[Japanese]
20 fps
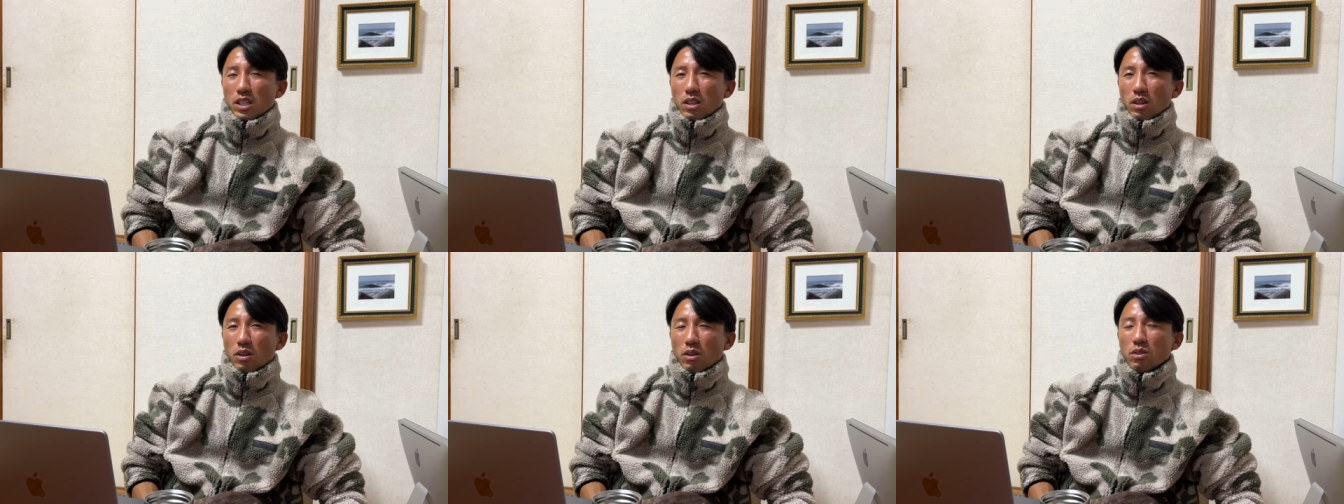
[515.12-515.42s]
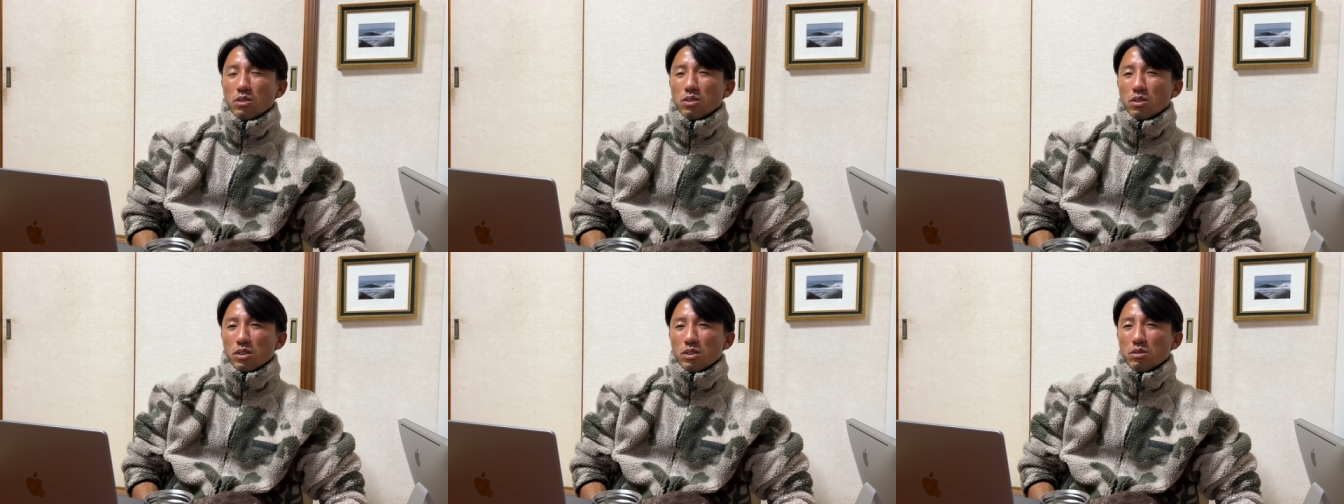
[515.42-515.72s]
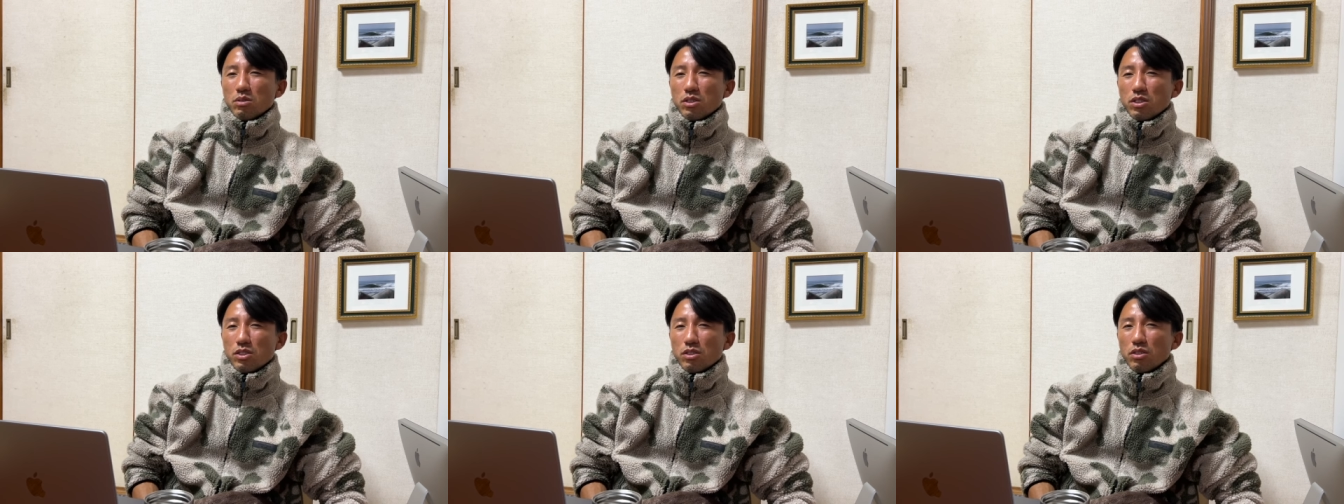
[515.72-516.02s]
本当に
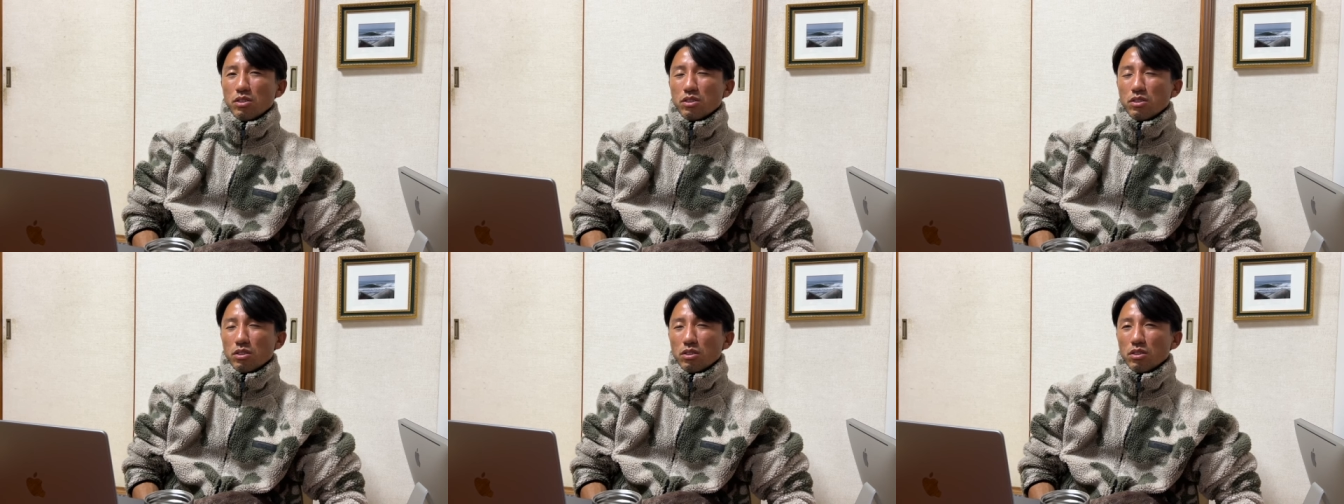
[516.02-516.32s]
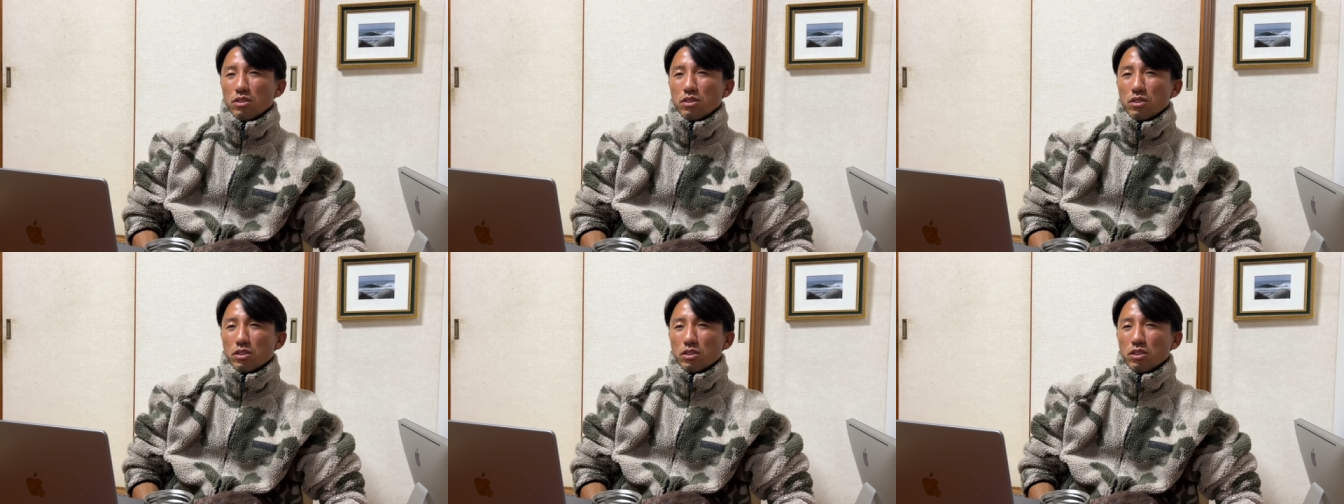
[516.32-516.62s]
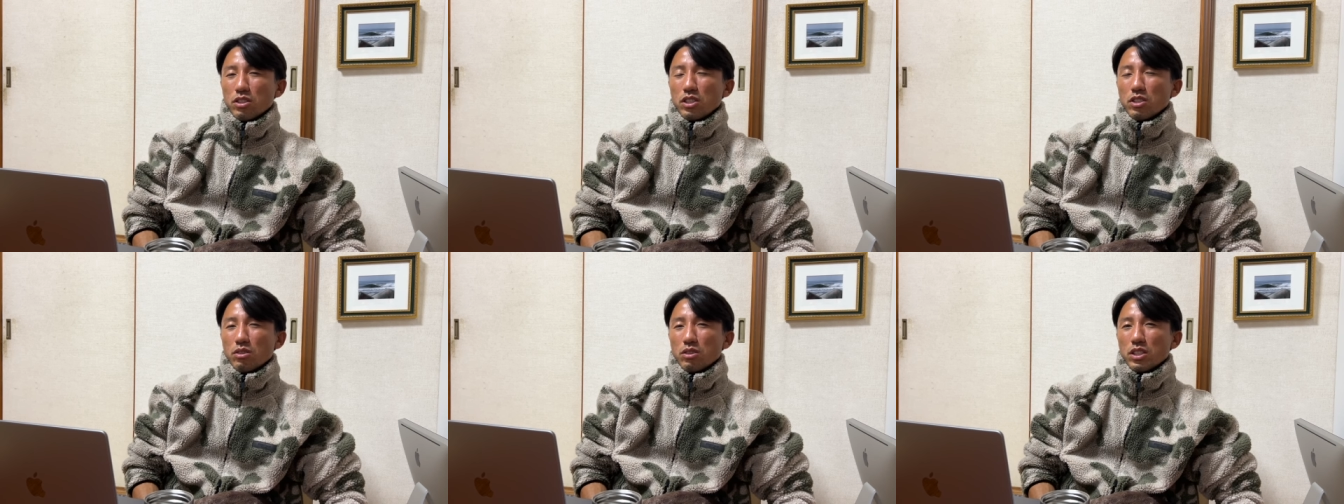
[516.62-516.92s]
後ろちょっと
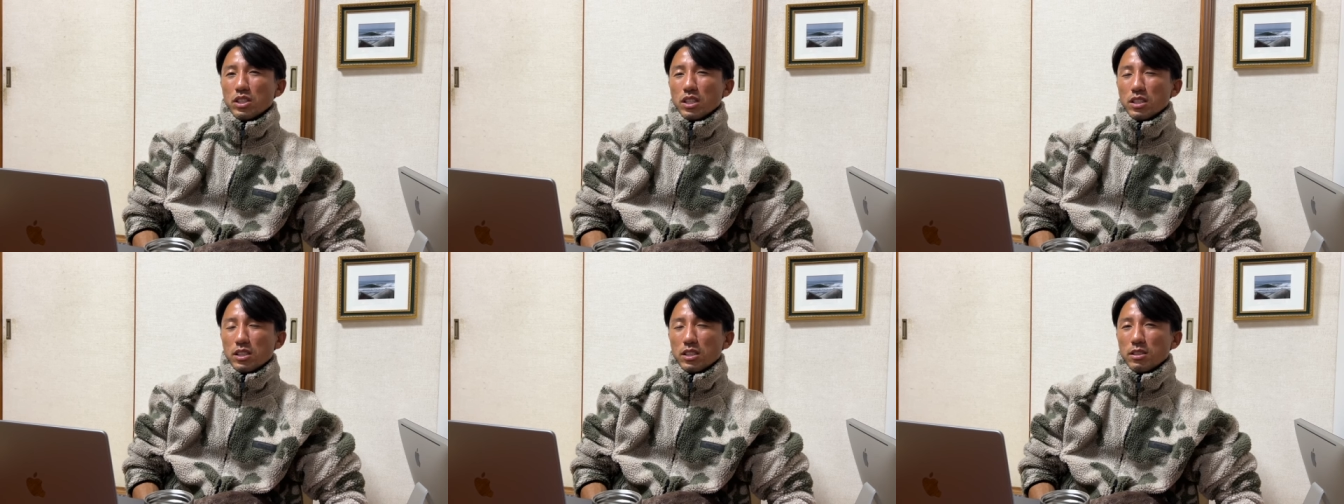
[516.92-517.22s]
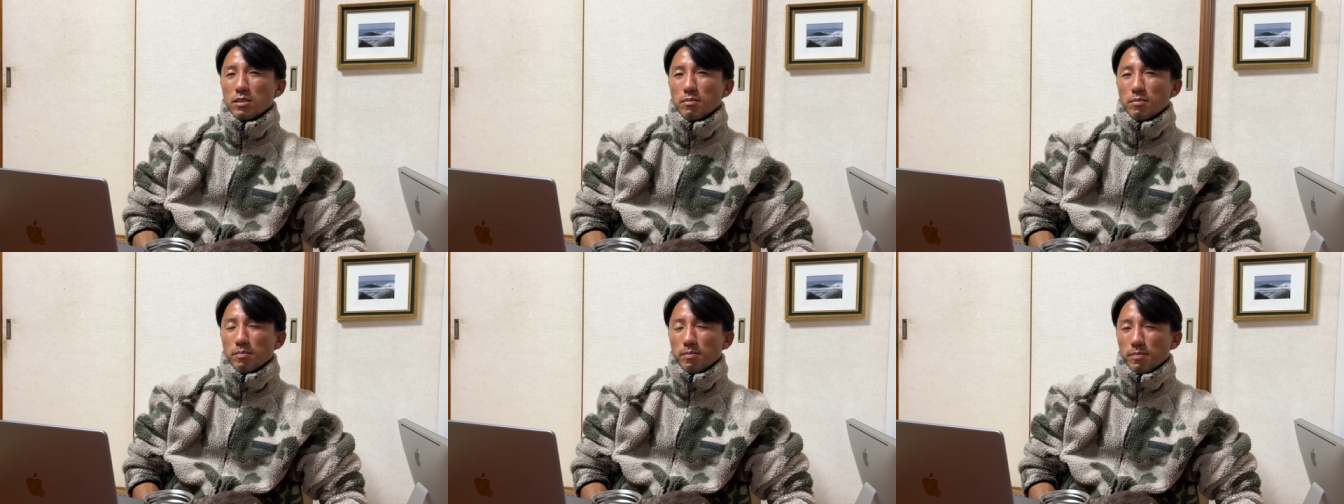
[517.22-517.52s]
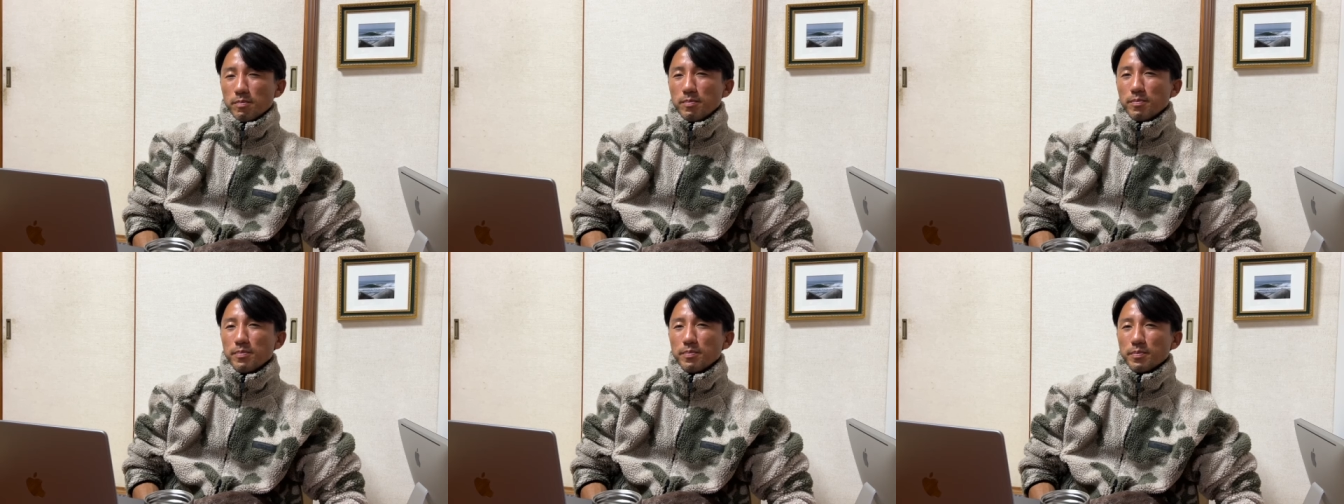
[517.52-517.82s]
注意してほしいです。う
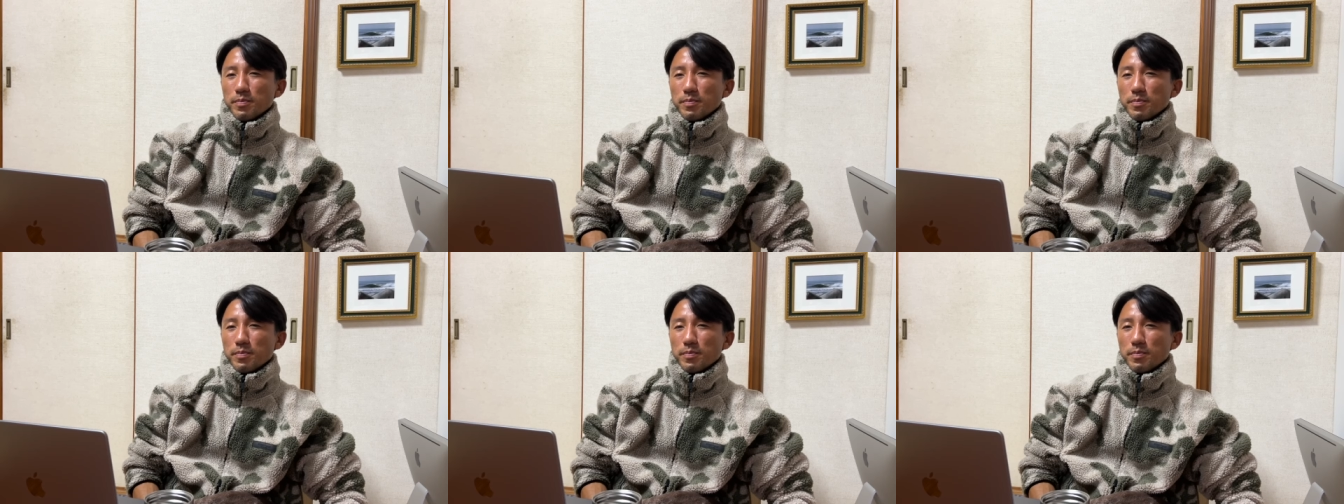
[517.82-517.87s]
ん。